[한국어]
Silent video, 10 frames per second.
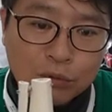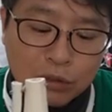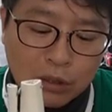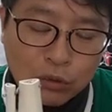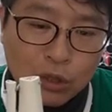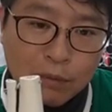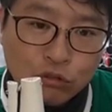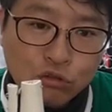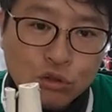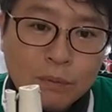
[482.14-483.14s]
하고서나 여기만
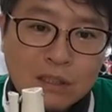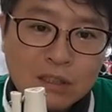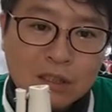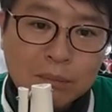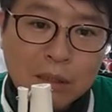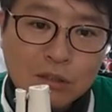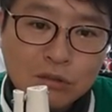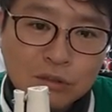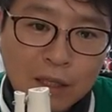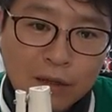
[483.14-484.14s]
국소 마취해서
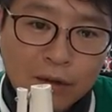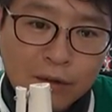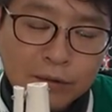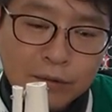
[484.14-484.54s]
빼셔도 돼요.